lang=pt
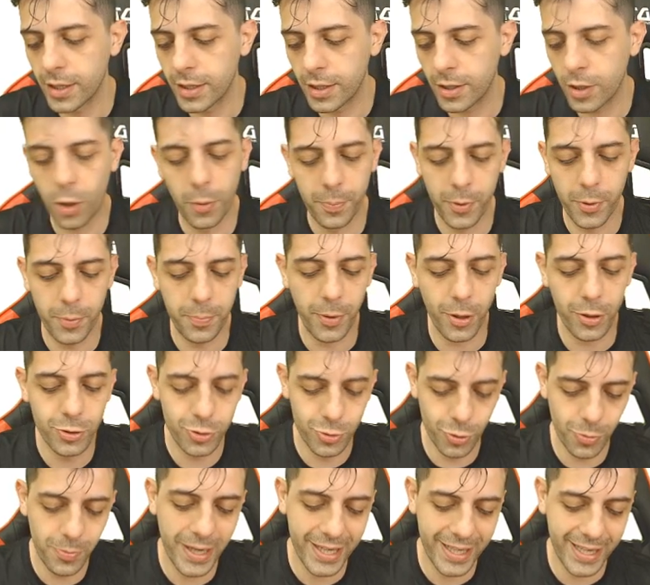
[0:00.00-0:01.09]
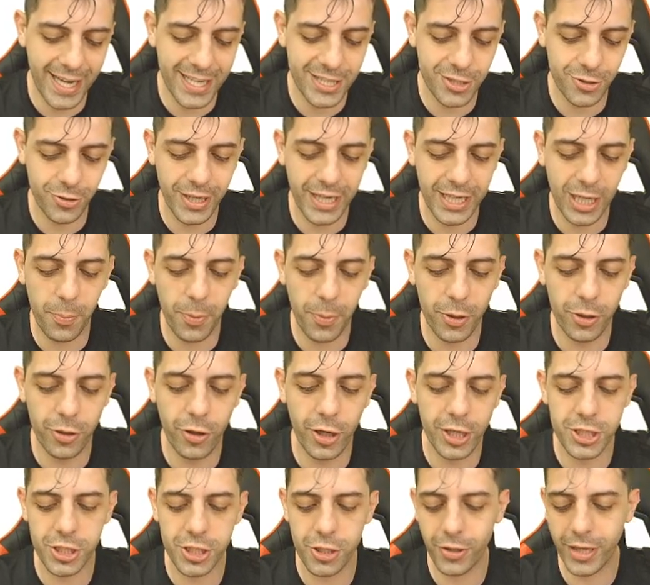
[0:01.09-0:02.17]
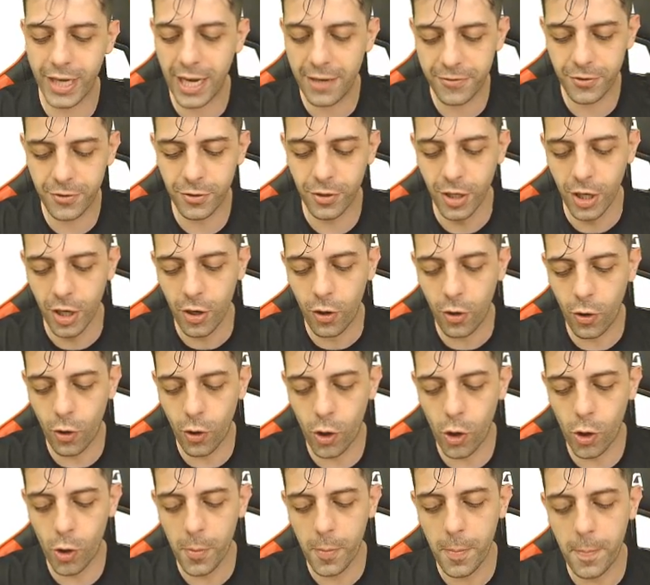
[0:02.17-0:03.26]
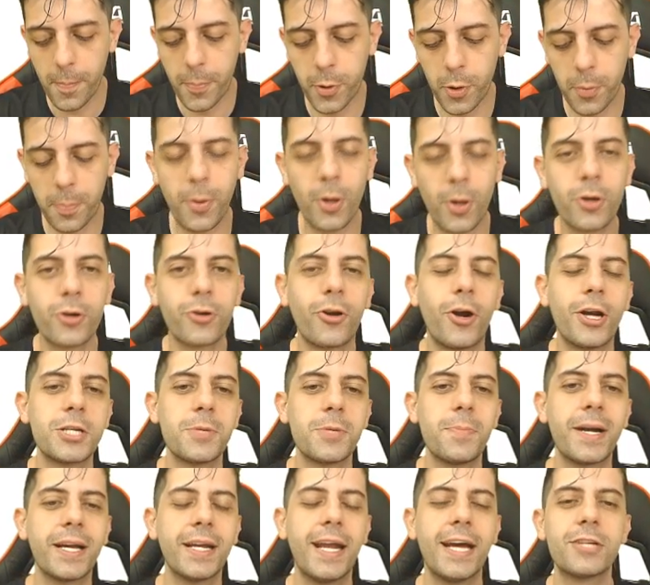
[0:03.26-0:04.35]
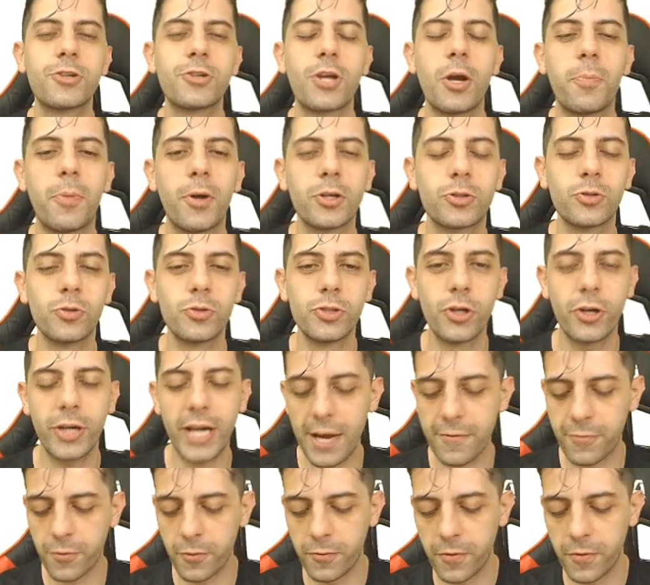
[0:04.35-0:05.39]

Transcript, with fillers: Ou pro Polo Sul magnético, né, que é o Polo Norte geográfico, ou pro Polo Norte magnético, que é o Polo Sul geográfico.